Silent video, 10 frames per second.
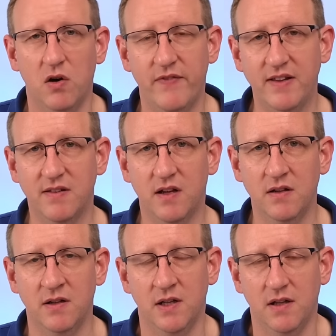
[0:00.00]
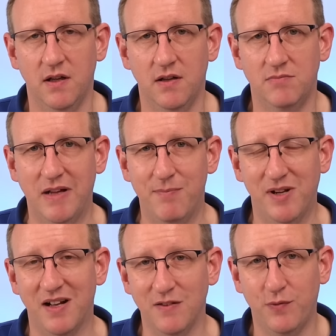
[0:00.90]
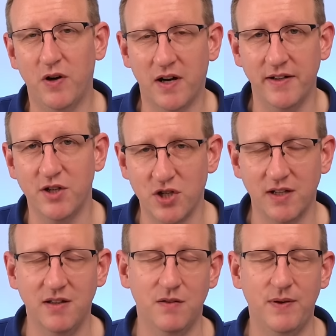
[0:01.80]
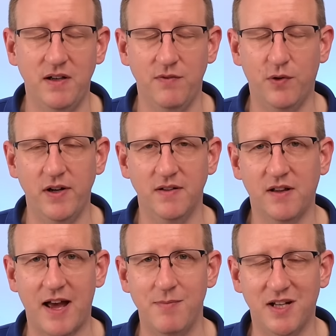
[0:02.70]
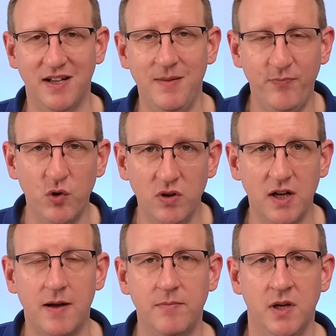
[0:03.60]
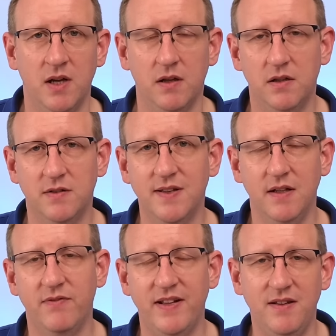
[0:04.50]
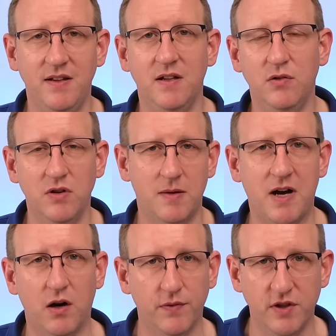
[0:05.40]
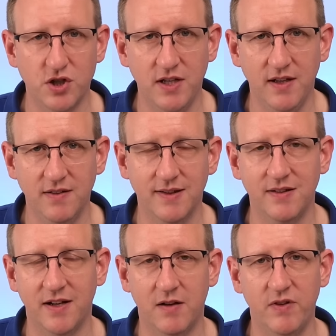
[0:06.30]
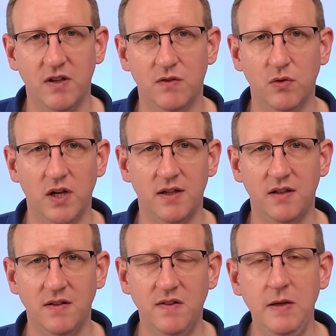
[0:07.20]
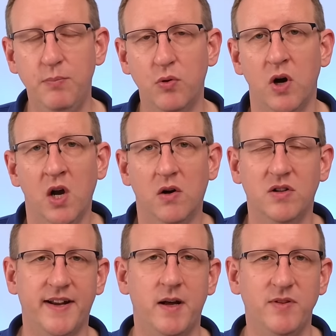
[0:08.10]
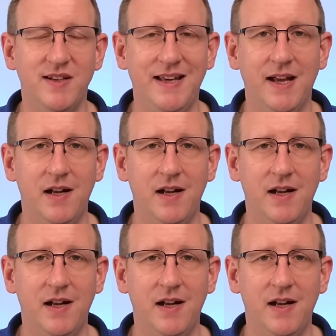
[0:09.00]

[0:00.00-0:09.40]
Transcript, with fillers: Und wenn es dann ähm, eben ganz vorangeschritten ist, wenn die Fäulniskeime dann im Dünndarm äh, sind, wenn sie in den Dünndarm aufgestiegen sind, dann haben wir das sogenannte SIBO und dann haben sie eine